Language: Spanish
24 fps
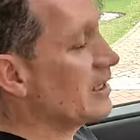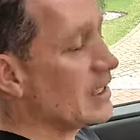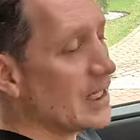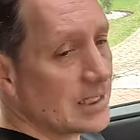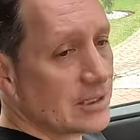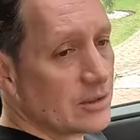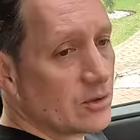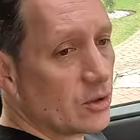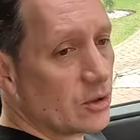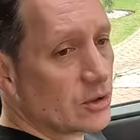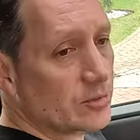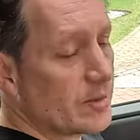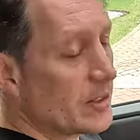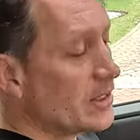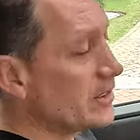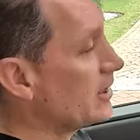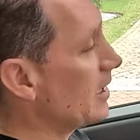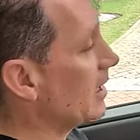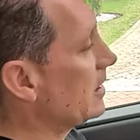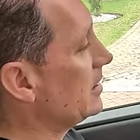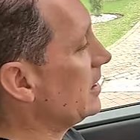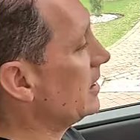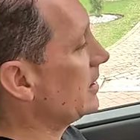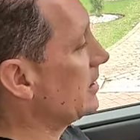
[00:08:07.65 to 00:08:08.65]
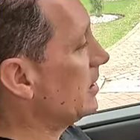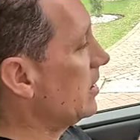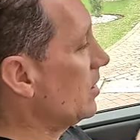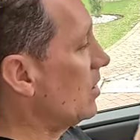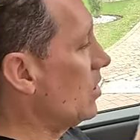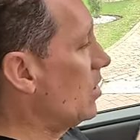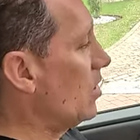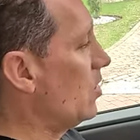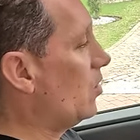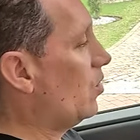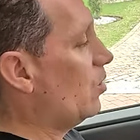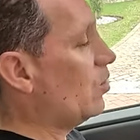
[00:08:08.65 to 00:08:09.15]
de las dos pantallas,
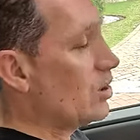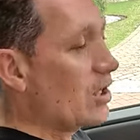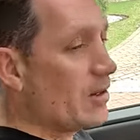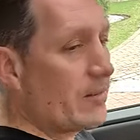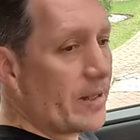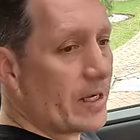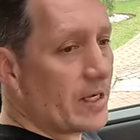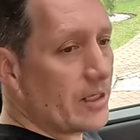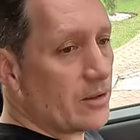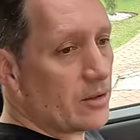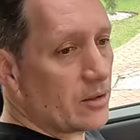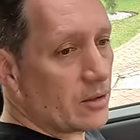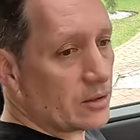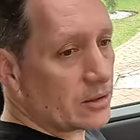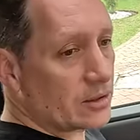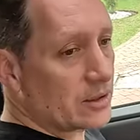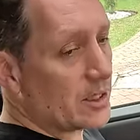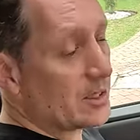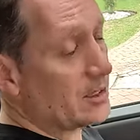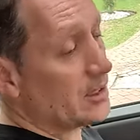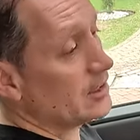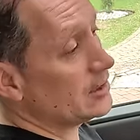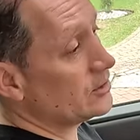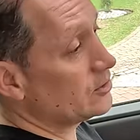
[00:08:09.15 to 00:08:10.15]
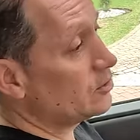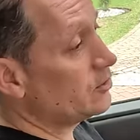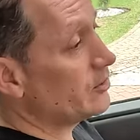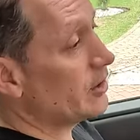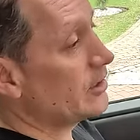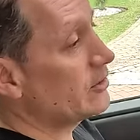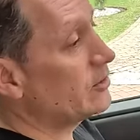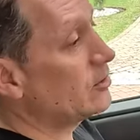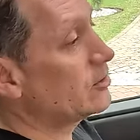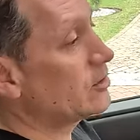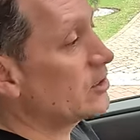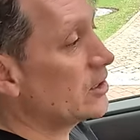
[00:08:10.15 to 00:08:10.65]
una para el clúster de
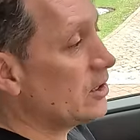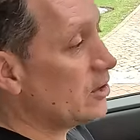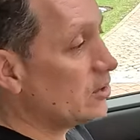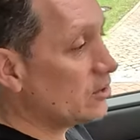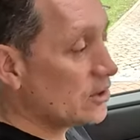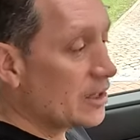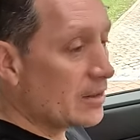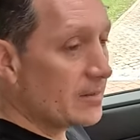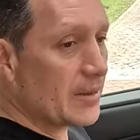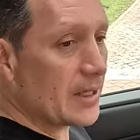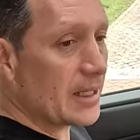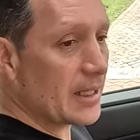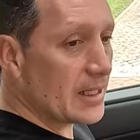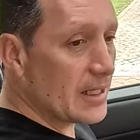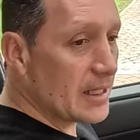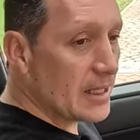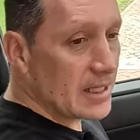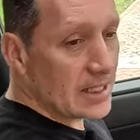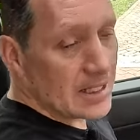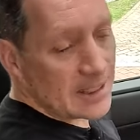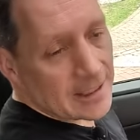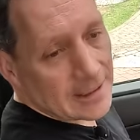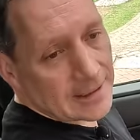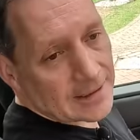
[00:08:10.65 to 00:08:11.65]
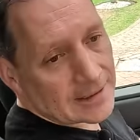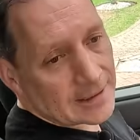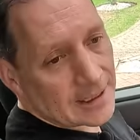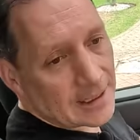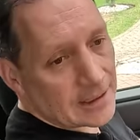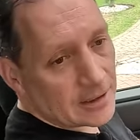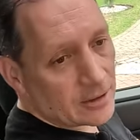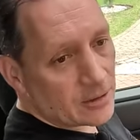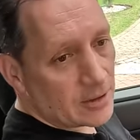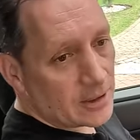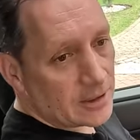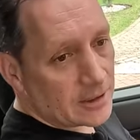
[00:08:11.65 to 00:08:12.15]
instrumentos y otra para el
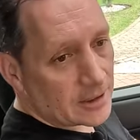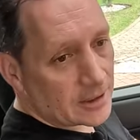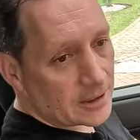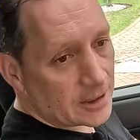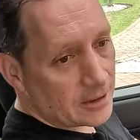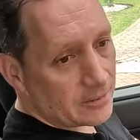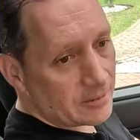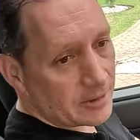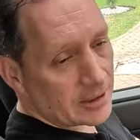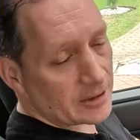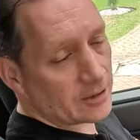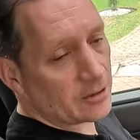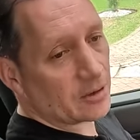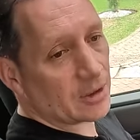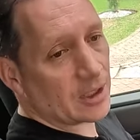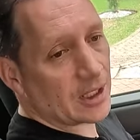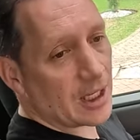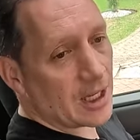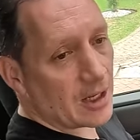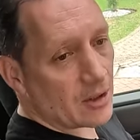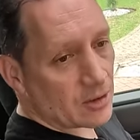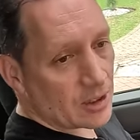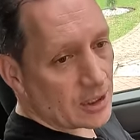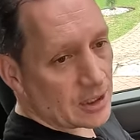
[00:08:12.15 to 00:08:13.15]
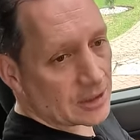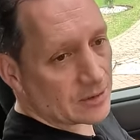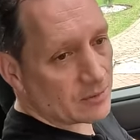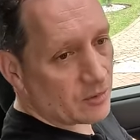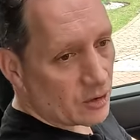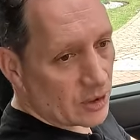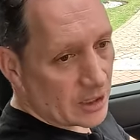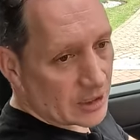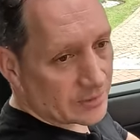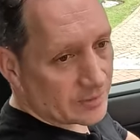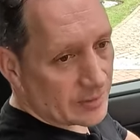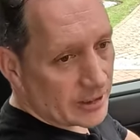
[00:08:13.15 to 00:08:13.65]
centro de entretenimiento que ahora les
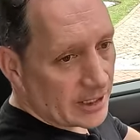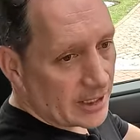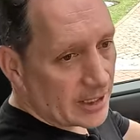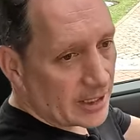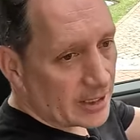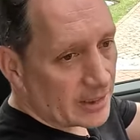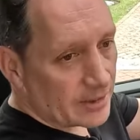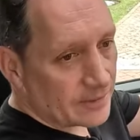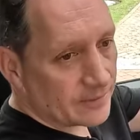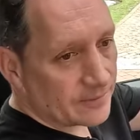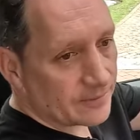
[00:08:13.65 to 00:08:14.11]
voy a explicar.